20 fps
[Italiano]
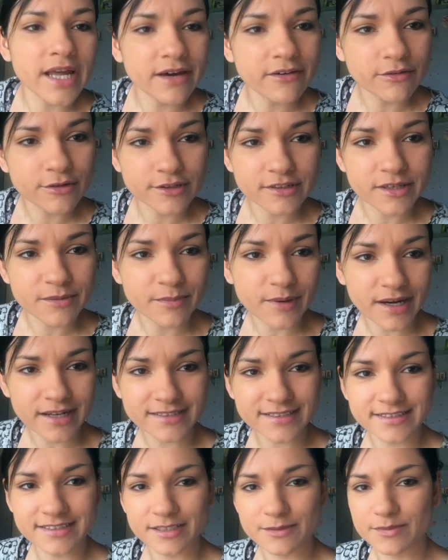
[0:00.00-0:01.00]
levo dei
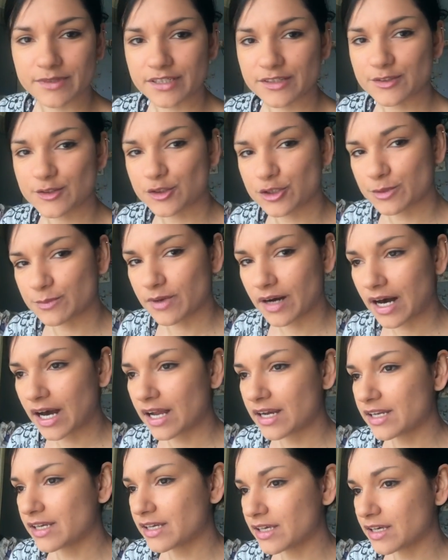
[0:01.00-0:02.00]
pasti
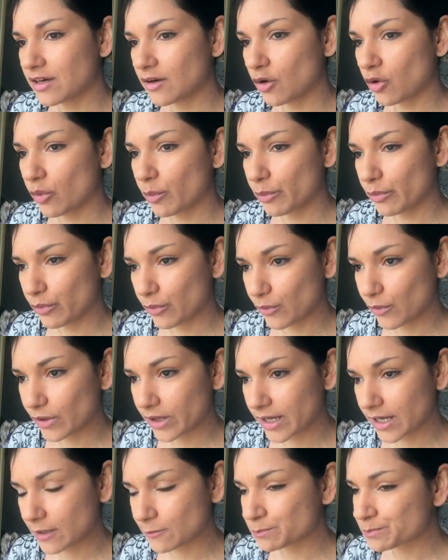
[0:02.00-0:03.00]
principali
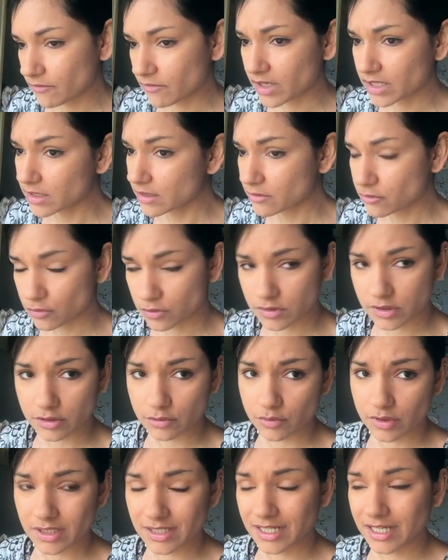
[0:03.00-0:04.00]
oppure vado a
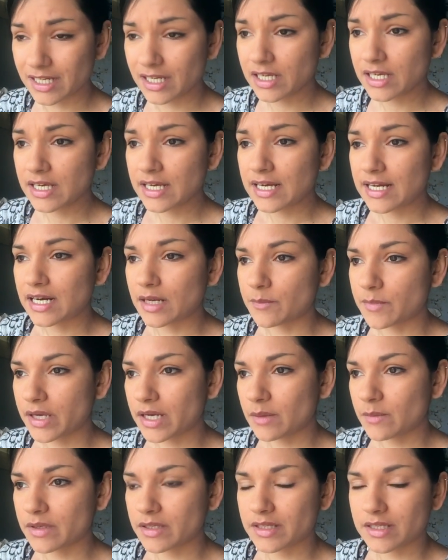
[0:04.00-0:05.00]
sostituire la mia
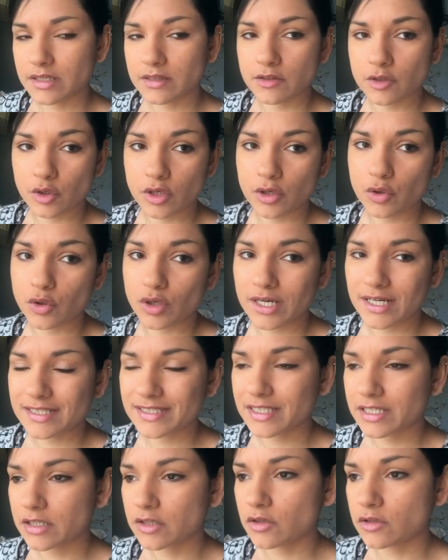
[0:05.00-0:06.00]
alimentazione con
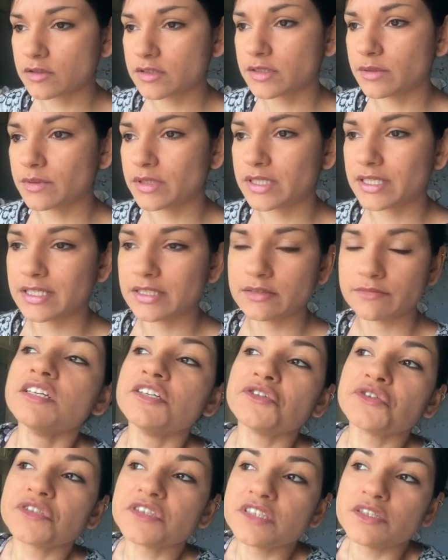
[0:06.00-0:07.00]
altre cose perché
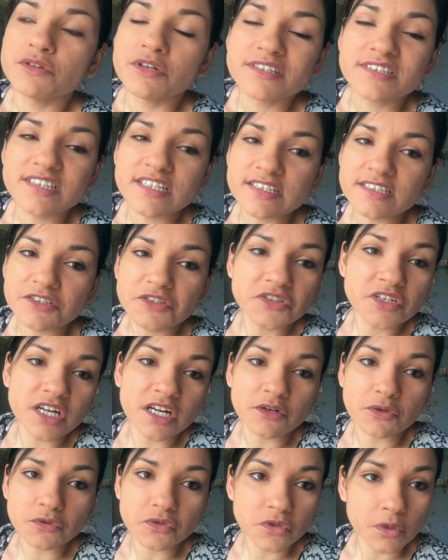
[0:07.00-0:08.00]
io se devo essere
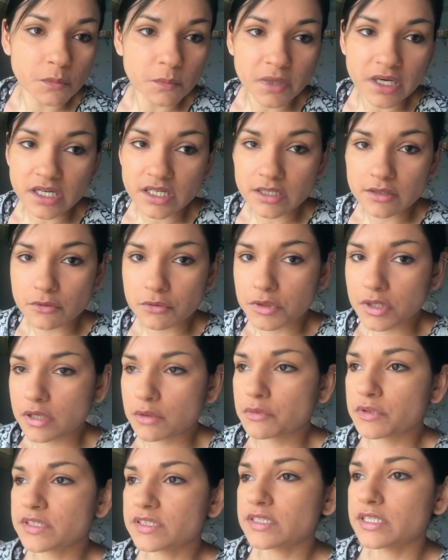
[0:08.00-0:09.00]
sincera non ci ho mai creduto a
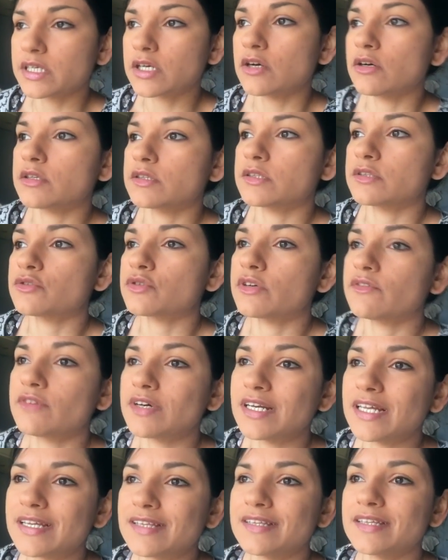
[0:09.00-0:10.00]
queste cose, cioè
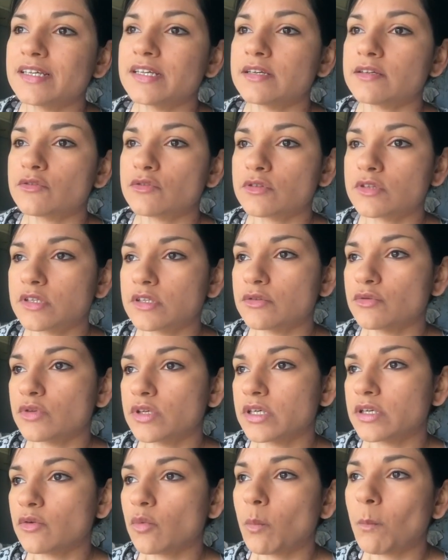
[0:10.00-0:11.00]
vale a dire
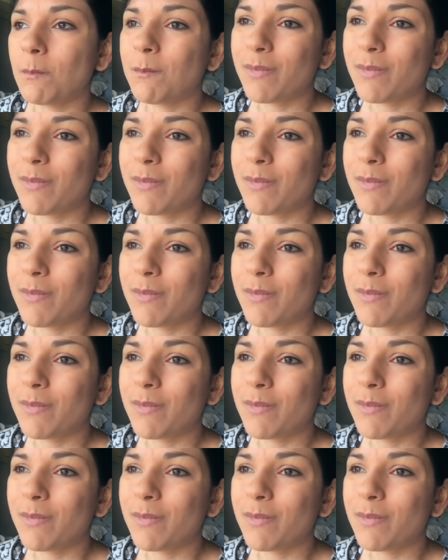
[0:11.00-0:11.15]
sostituire un